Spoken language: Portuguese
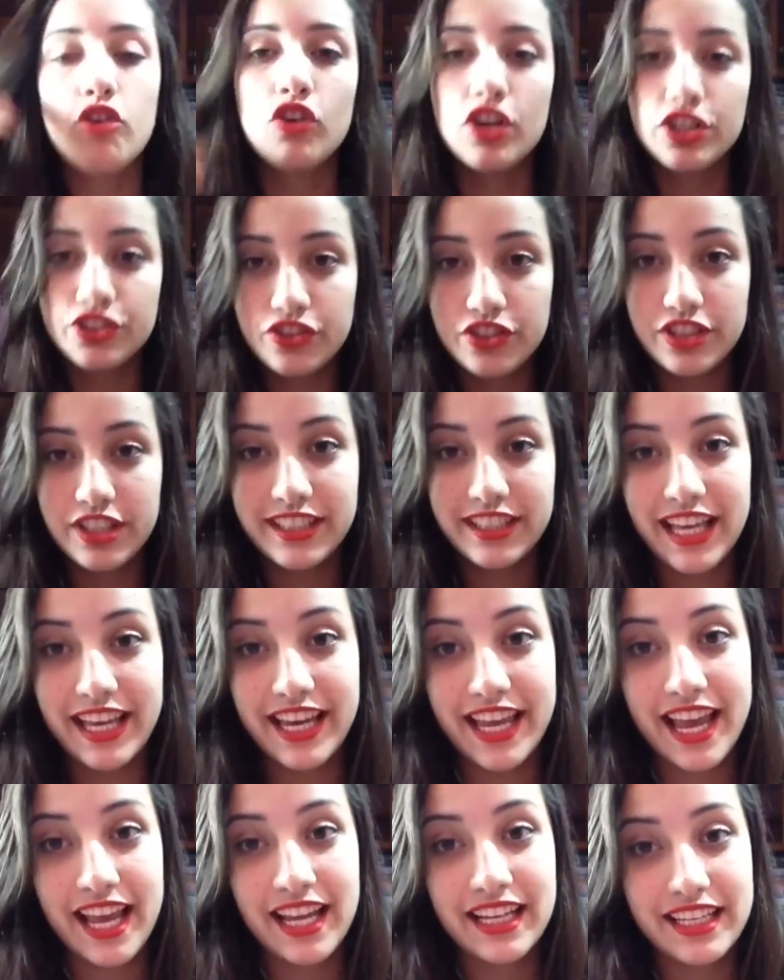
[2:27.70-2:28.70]
Eu gosto de série
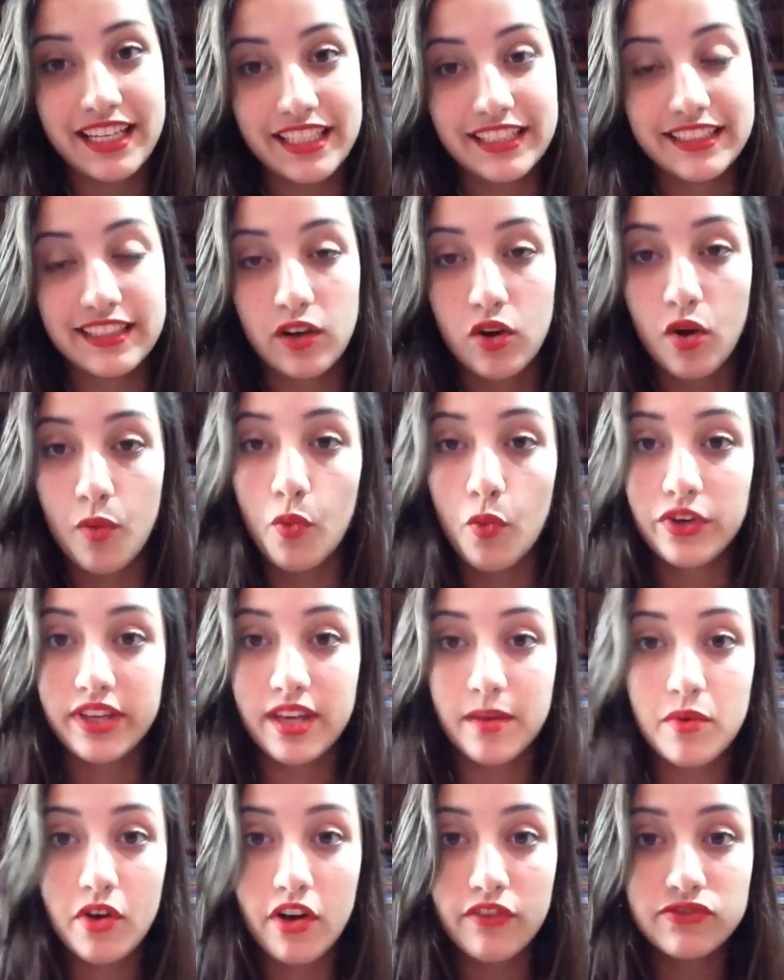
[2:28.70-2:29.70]
realista, como
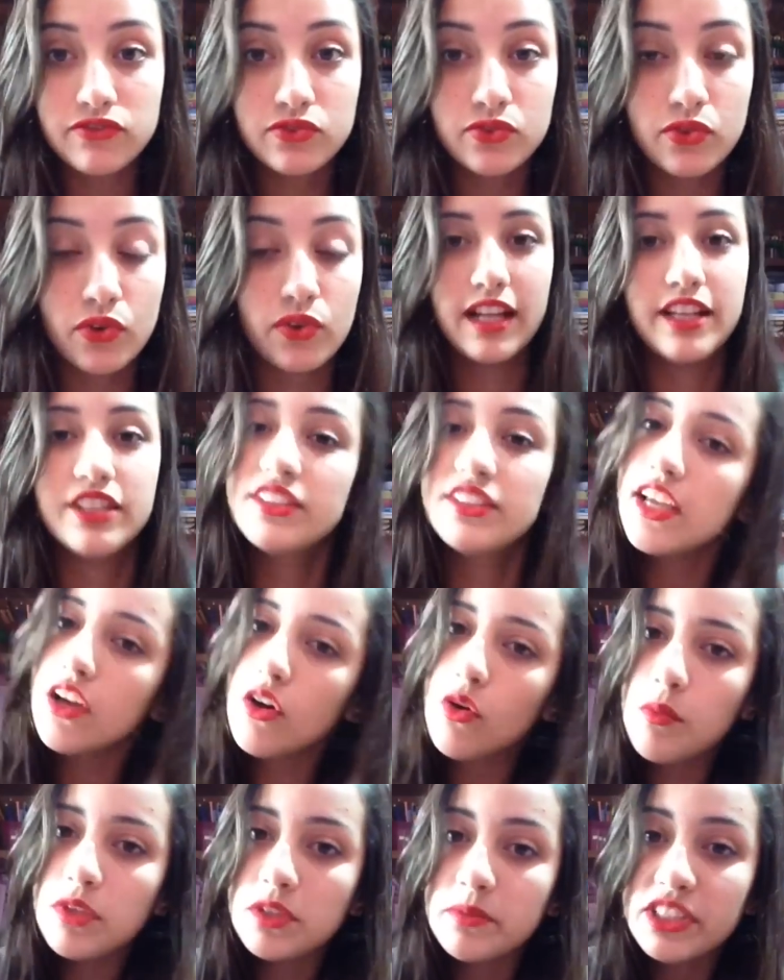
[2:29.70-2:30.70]
Game of Thrones. Eles têm
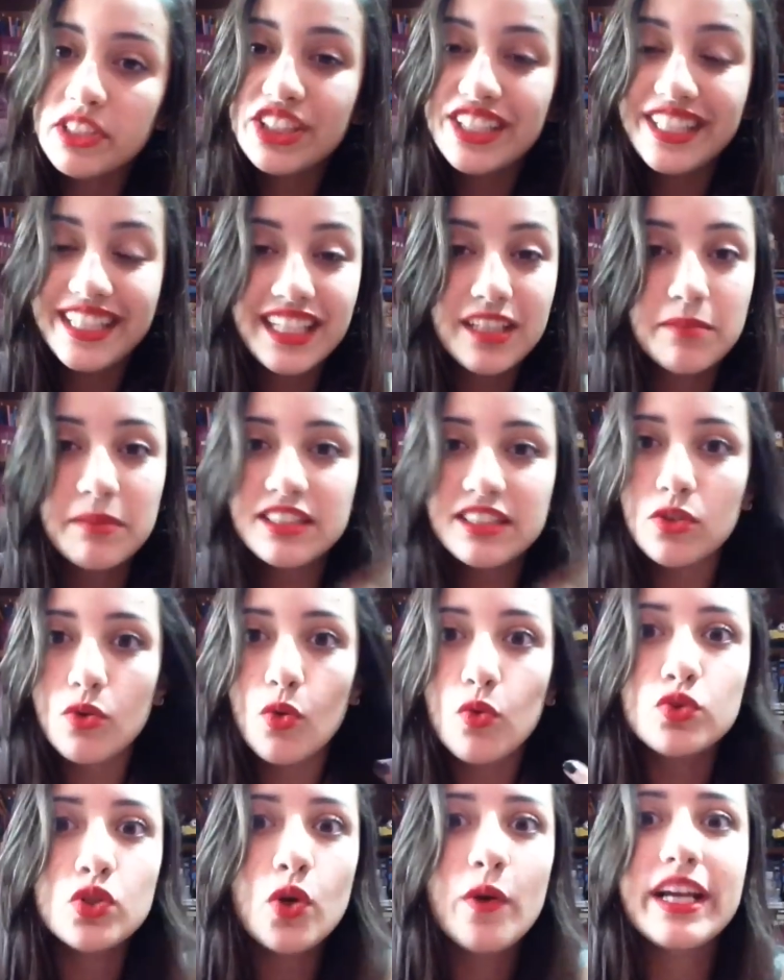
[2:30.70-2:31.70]
algumas mentirinhas, mas
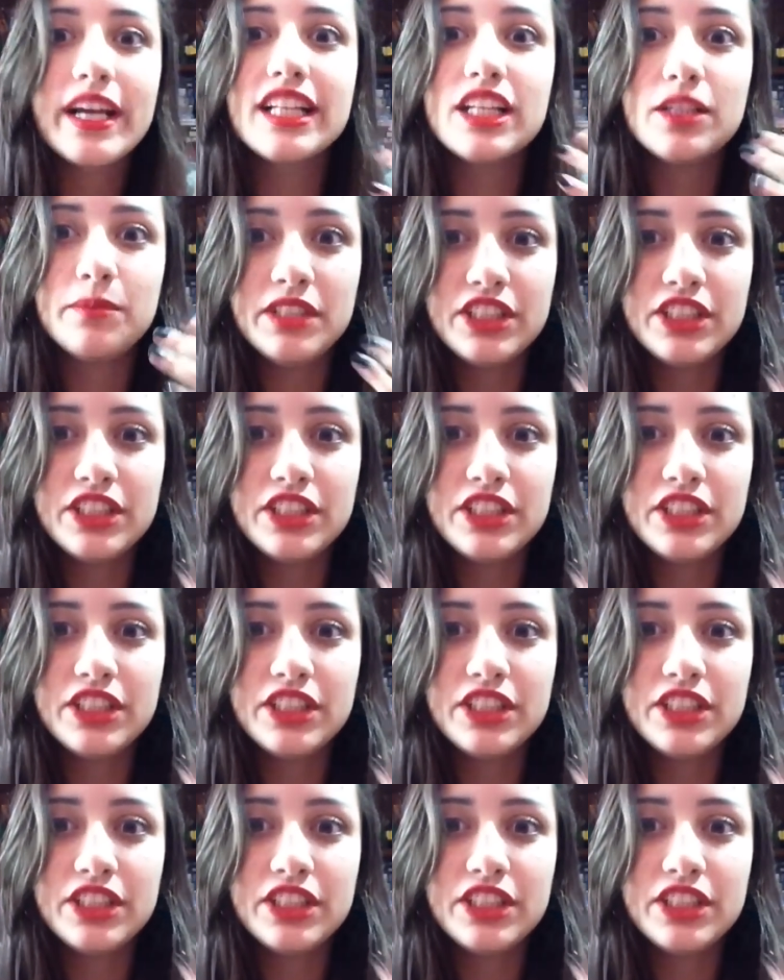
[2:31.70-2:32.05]
não são aquelas